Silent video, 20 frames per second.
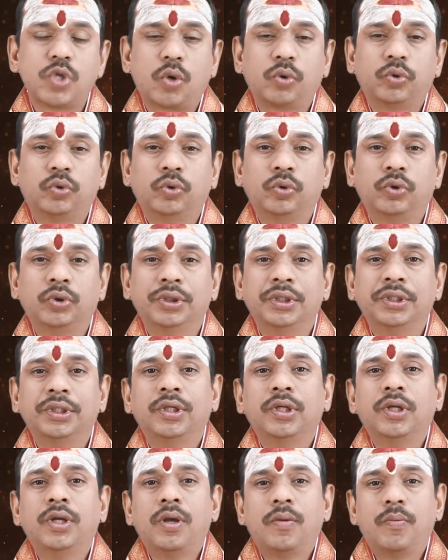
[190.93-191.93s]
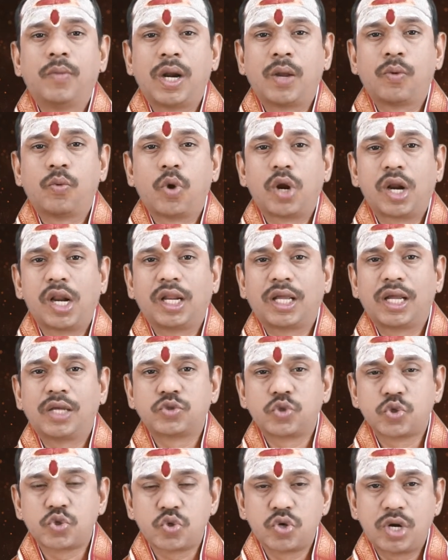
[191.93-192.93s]
జరుగుతుంటుంది మనం ఓవరాల్గా
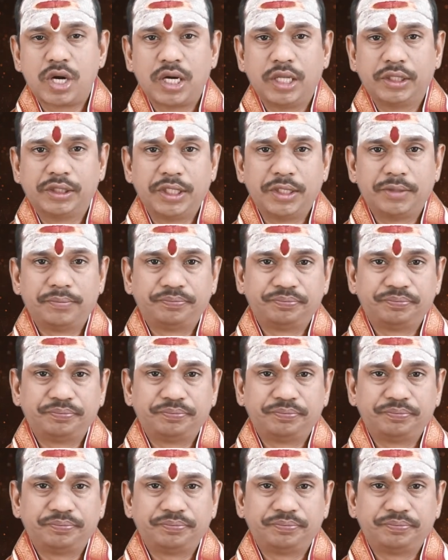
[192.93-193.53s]
చూస్తున్నట్లయితే